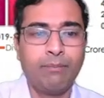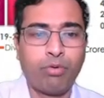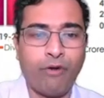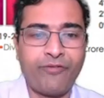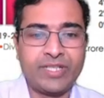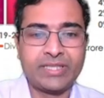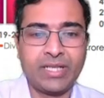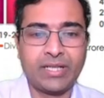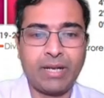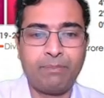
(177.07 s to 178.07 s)
प्रॉफिट्स की
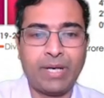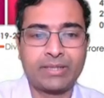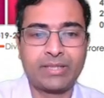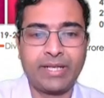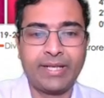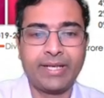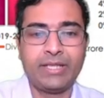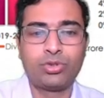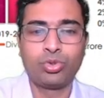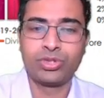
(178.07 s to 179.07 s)
अगर आप बात करेंगे
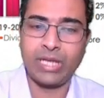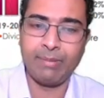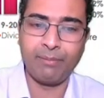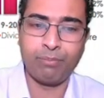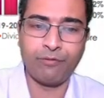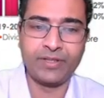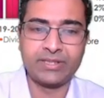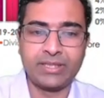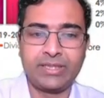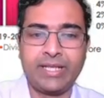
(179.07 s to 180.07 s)
तो स्टेबल
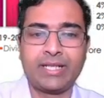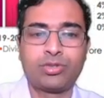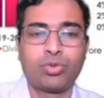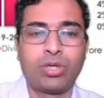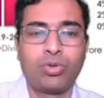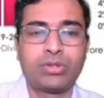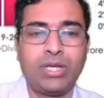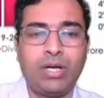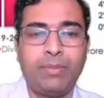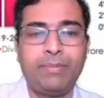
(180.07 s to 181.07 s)
प्रॉफिट्स है तेरह करोड़
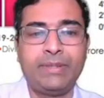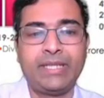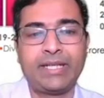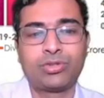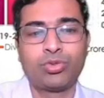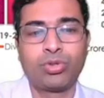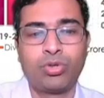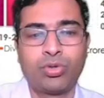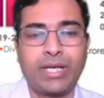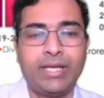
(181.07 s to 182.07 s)
था अभी भी तेरह
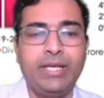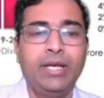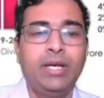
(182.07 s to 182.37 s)
करोड़ का ही